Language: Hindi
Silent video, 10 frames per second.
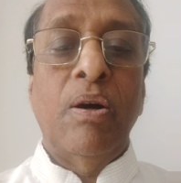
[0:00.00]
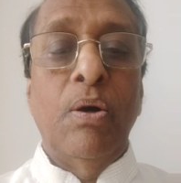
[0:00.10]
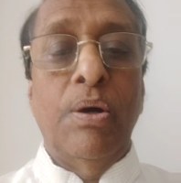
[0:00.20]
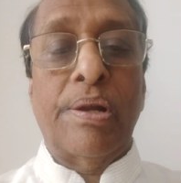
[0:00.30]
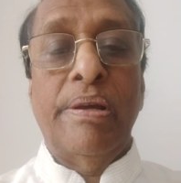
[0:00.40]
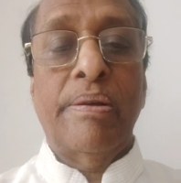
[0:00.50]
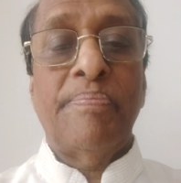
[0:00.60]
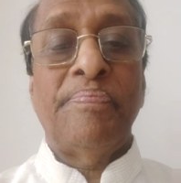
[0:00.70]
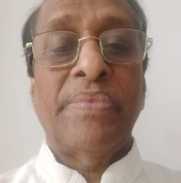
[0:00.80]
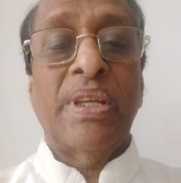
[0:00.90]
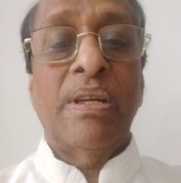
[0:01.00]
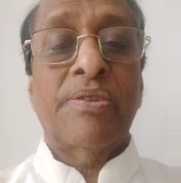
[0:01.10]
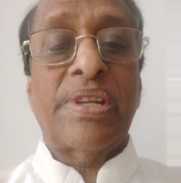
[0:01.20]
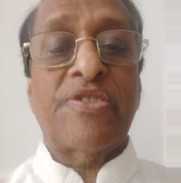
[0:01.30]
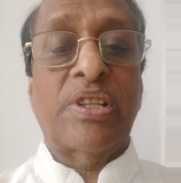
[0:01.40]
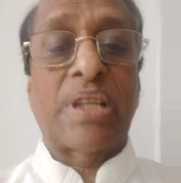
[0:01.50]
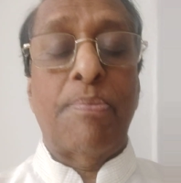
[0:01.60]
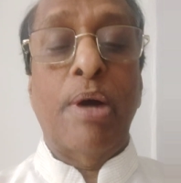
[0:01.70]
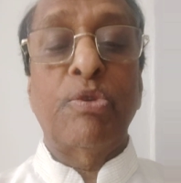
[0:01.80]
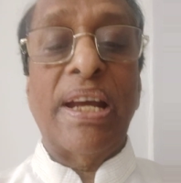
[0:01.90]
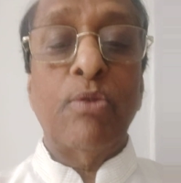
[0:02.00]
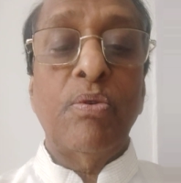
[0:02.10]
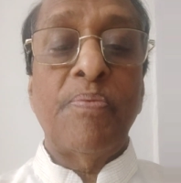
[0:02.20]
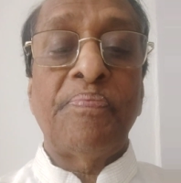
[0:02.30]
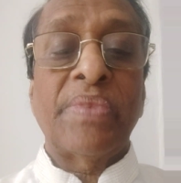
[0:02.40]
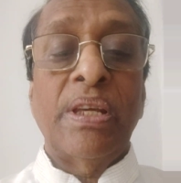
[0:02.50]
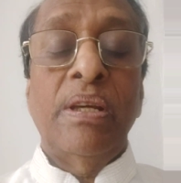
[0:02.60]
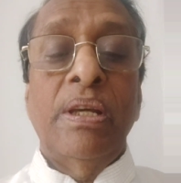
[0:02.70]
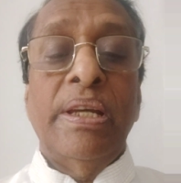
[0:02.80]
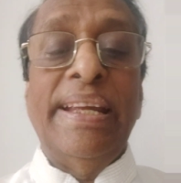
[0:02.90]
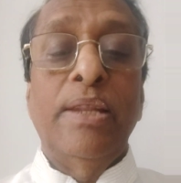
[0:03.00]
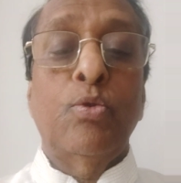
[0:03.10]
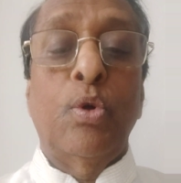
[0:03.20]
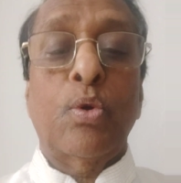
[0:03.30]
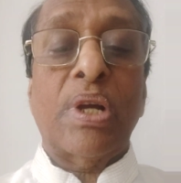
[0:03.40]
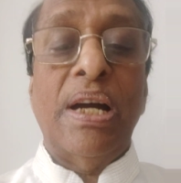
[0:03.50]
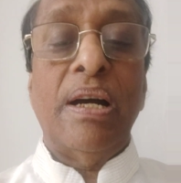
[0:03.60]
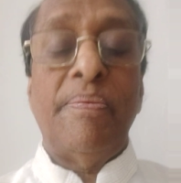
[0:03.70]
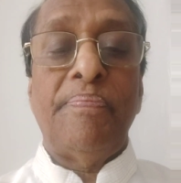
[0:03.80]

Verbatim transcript: और श्री चंद्रबाबू नायडू इन दोनों का